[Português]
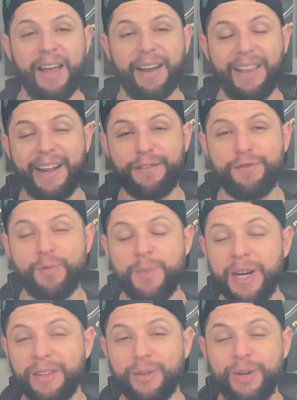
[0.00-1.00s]
Galera,
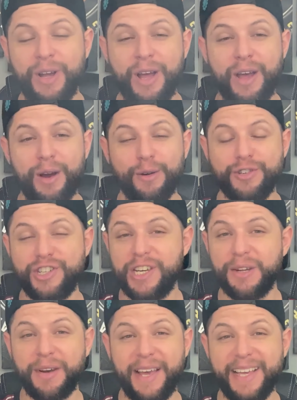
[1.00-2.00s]
fumando, o
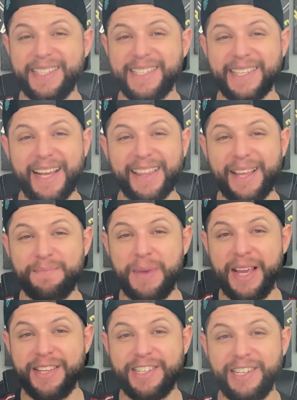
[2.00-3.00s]
cheiro é
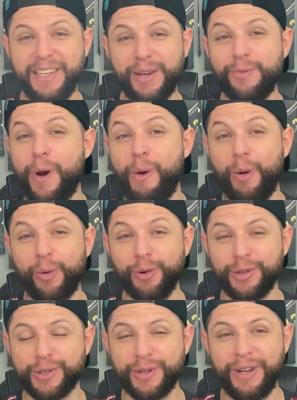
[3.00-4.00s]
exatamente igual ao
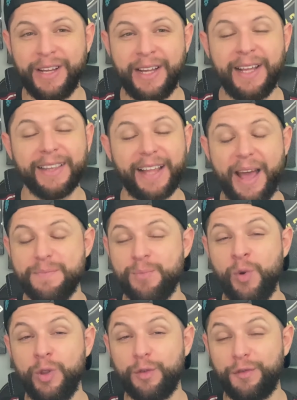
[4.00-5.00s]
gosto, tá? É
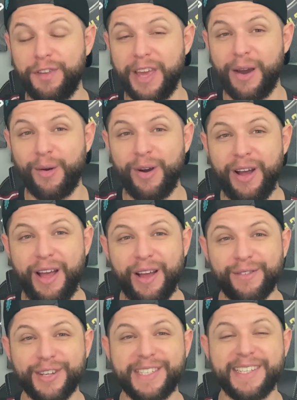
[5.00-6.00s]
muito fiel,
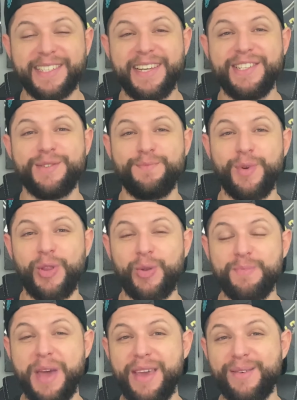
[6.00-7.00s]
você sente muito
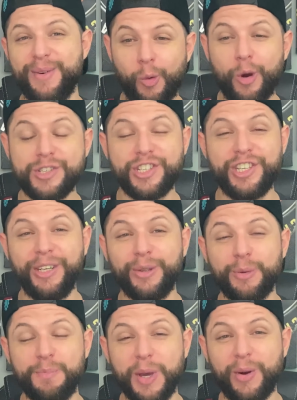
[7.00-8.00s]
bem o gostinho
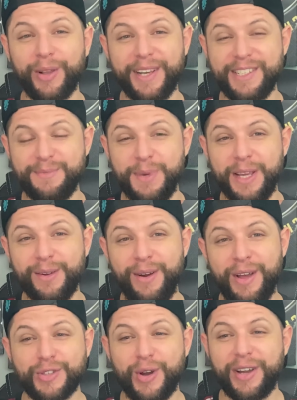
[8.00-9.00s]
do picolé de milho,
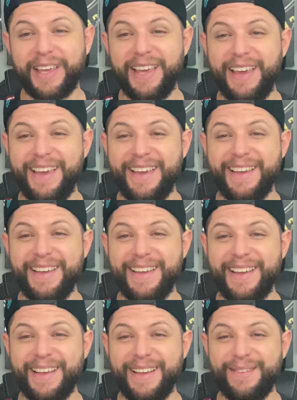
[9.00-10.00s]
só que
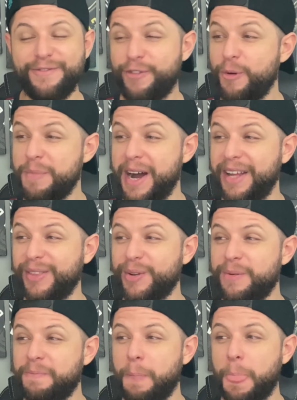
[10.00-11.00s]
fumando,
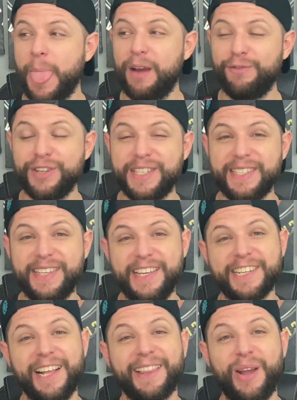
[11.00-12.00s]
você
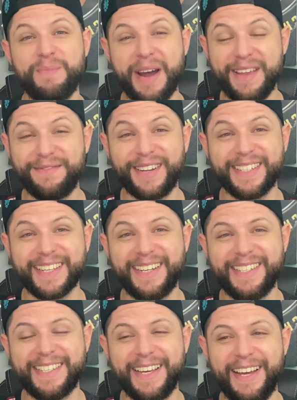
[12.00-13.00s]
sente que ele tem uma
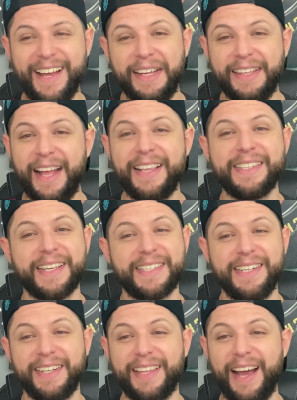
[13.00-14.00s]
refrescância. Eles
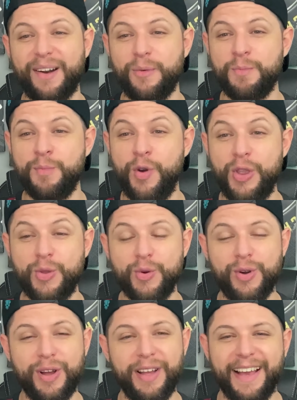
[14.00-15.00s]
acertaram
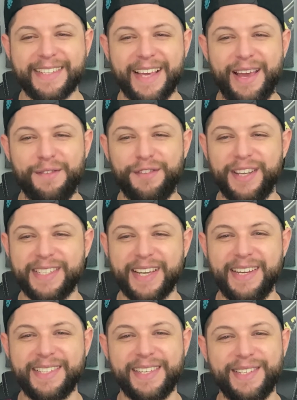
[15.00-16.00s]
muito essa
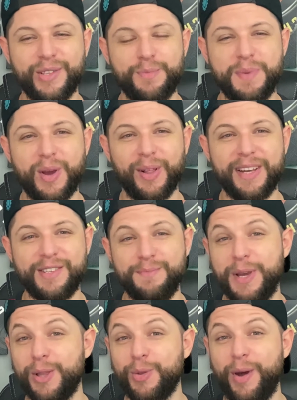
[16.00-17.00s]
refrescânciazinha do picolé de
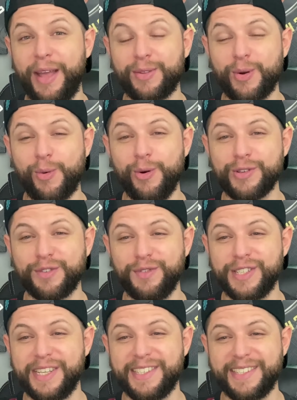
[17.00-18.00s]
milho no retrogosto,
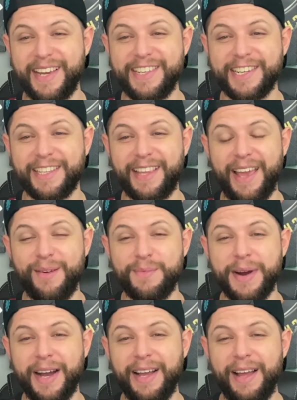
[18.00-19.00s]
você sente que tem
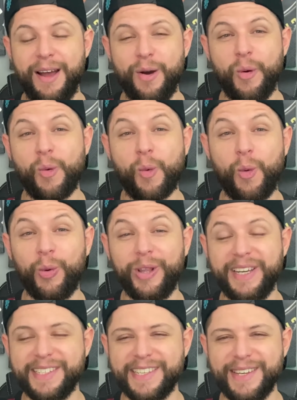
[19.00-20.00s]
uma, um
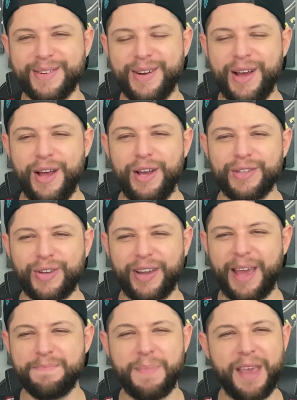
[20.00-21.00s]
coolingzinho, só
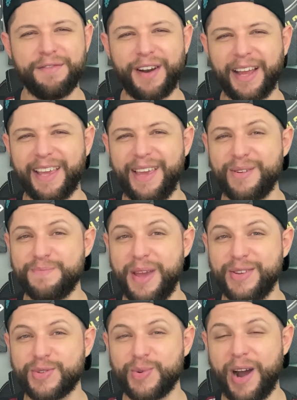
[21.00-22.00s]
que é bem fraquinho,
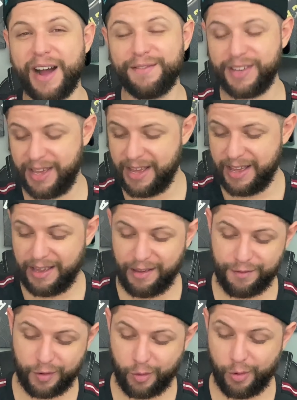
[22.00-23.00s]
bem suave,
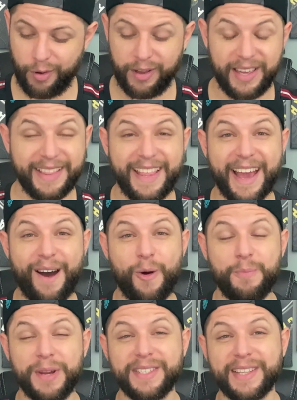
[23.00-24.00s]
ficou
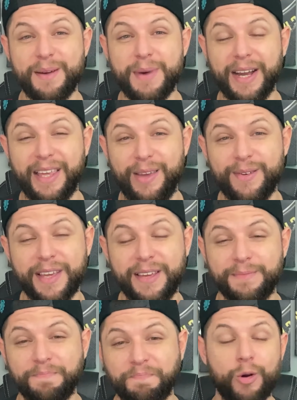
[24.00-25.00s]
ideal para esse tabaquinho
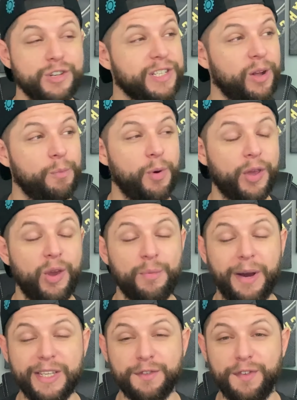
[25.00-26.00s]
aqui. Hoje está um pouquinho
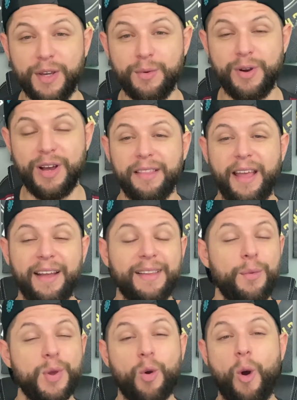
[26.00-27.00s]
mais frio, né?
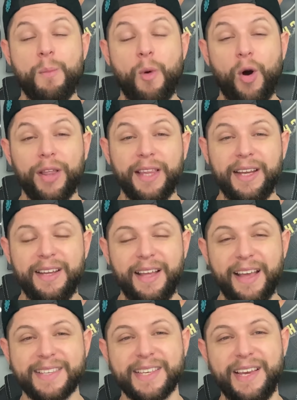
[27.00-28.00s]
não incomoda
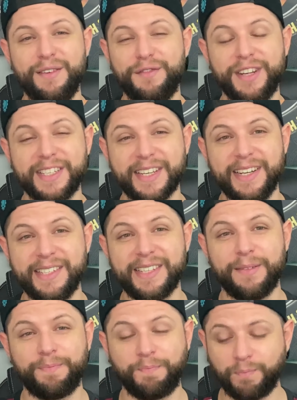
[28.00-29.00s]
essa
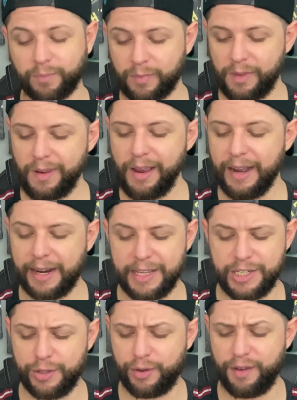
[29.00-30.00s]
refrescância,
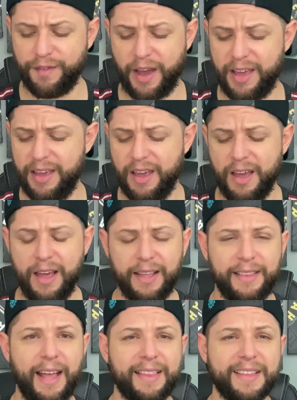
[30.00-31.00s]
acredito que vai
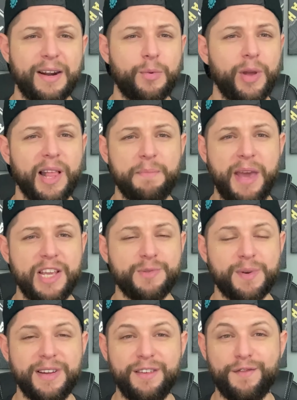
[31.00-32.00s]
dar tranquilamente
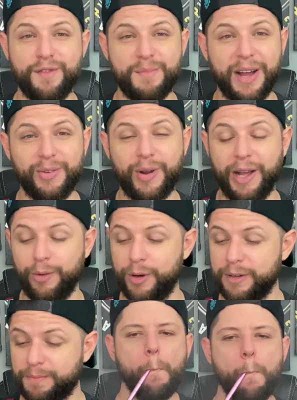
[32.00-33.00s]
para a gente fumar no calor.